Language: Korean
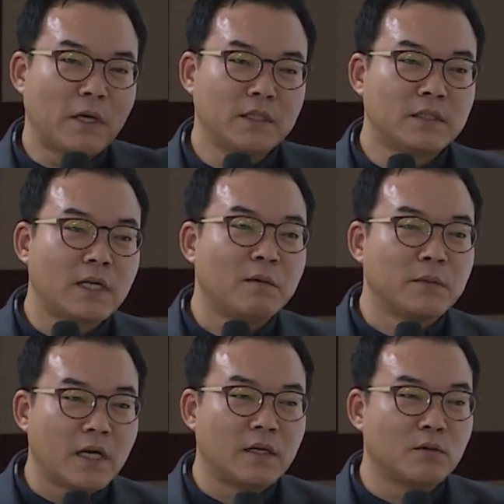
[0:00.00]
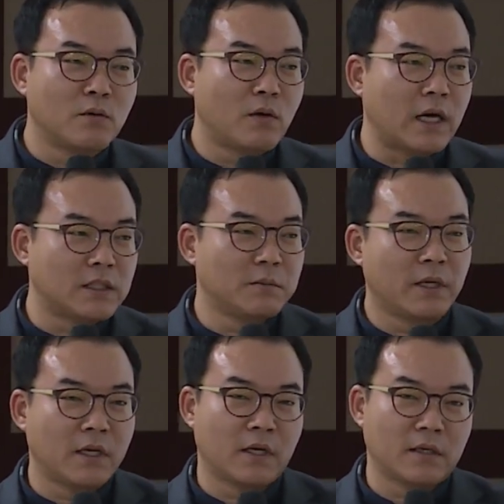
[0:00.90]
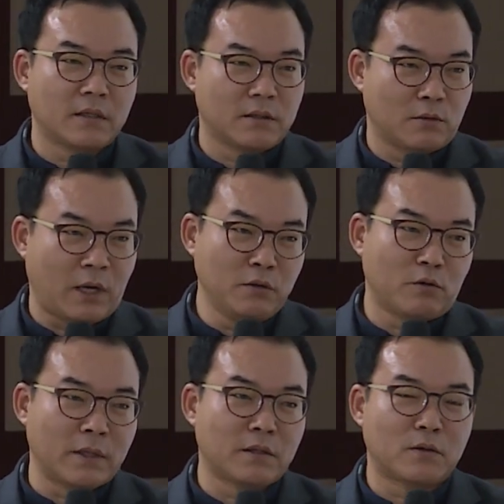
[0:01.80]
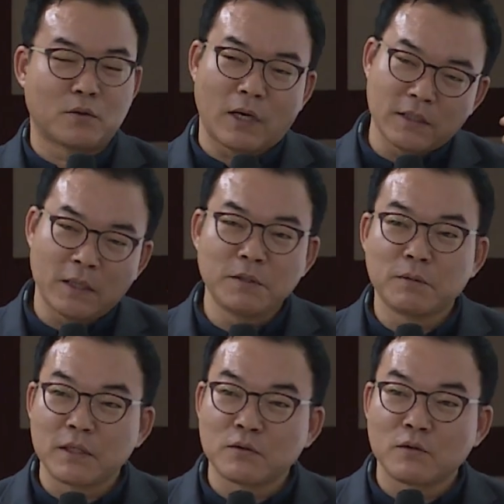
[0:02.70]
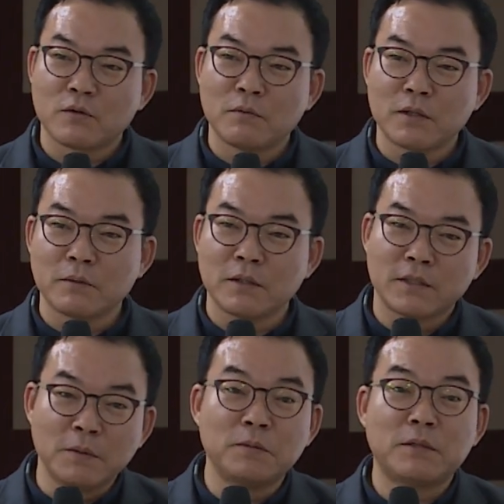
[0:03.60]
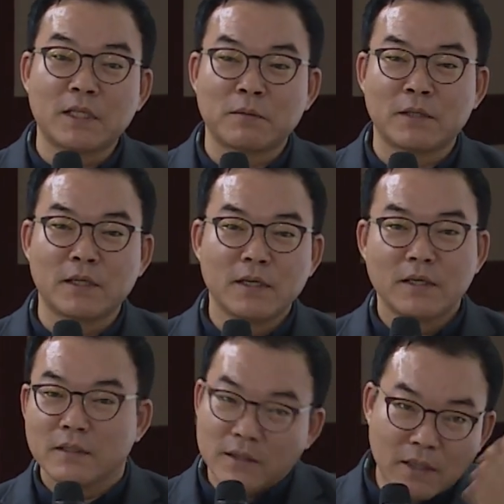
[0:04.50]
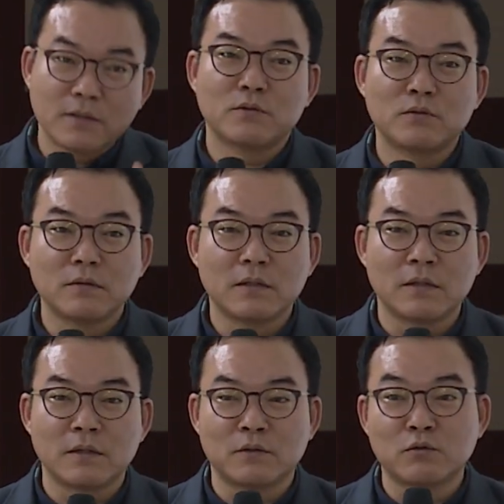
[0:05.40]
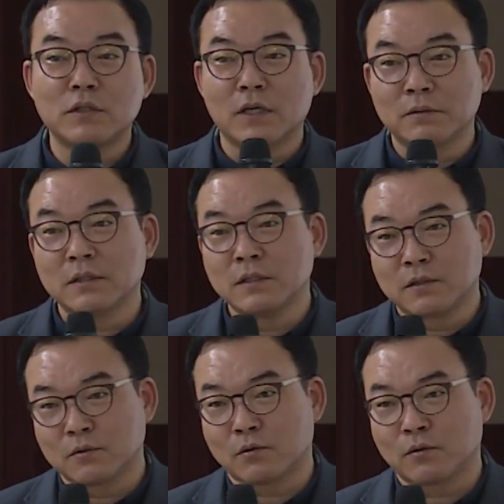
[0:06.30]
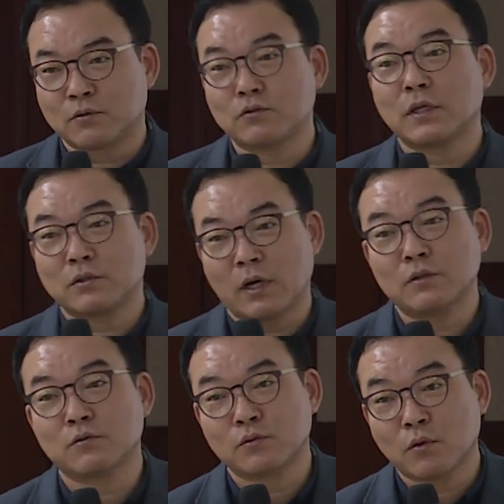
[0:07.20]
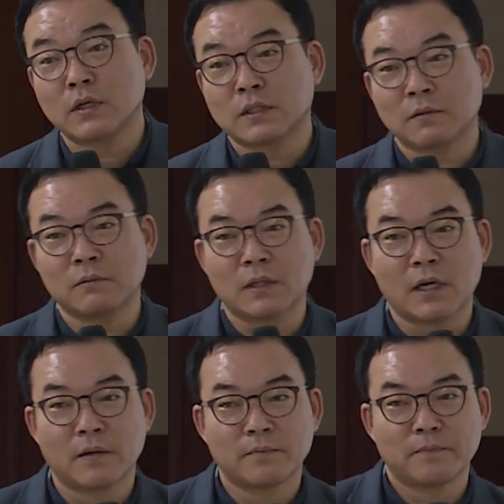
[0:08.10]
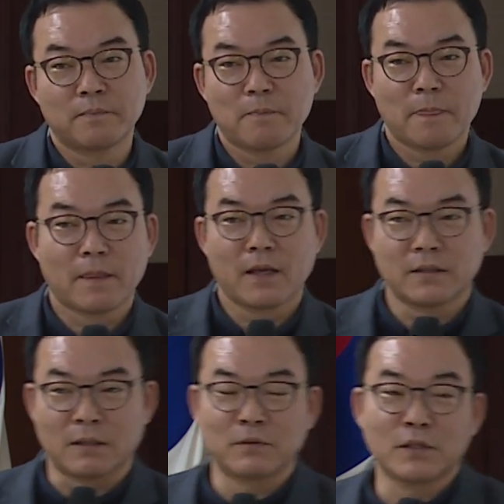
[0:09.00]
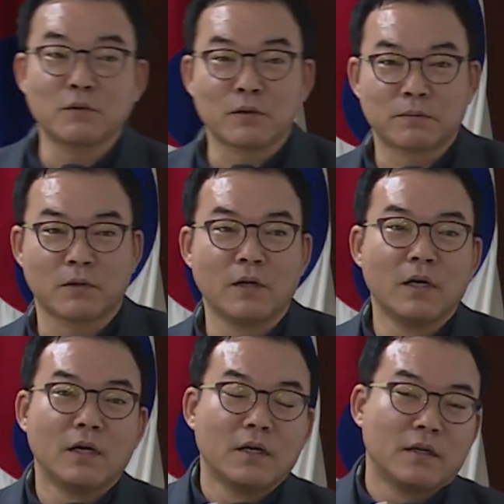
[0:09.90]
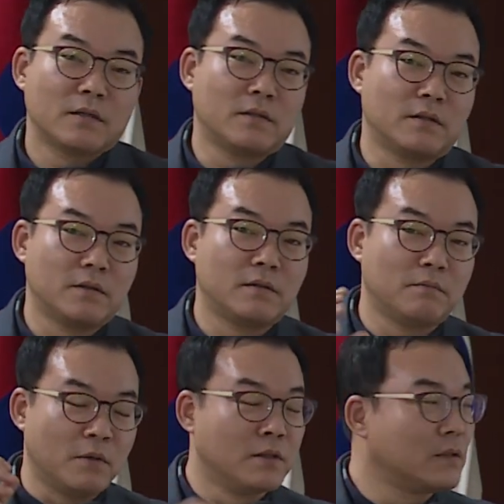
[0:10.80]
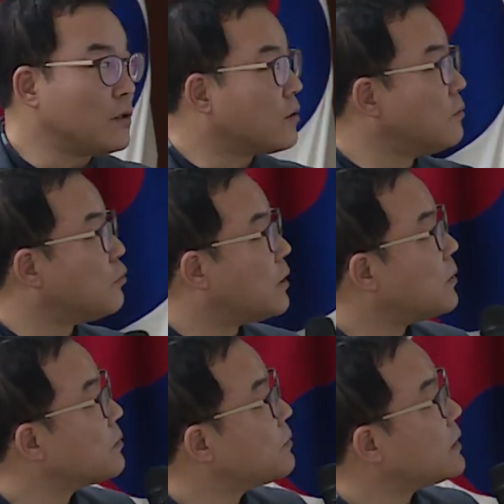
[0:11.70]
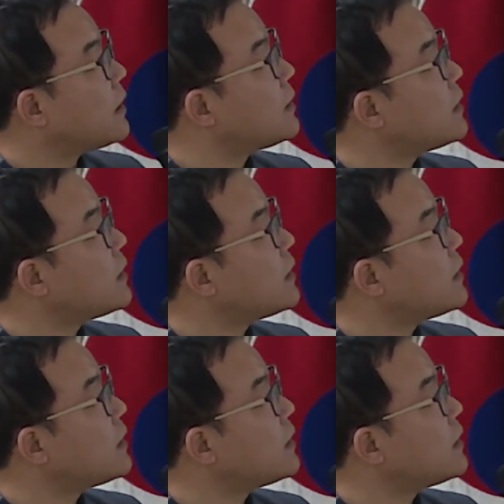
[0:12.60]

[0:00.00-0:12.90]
마신 그 다음날도 아침에 그 환으로 만들어 놓고 한 30알 정도 먹으면 점심때 되면 싹 수치가 어, 없어질 정도로 수치에서 아주 효과적입니다. 그래서 한번 드셔보십시오. 그 먹는데도 큰 부담이 없습니다. 자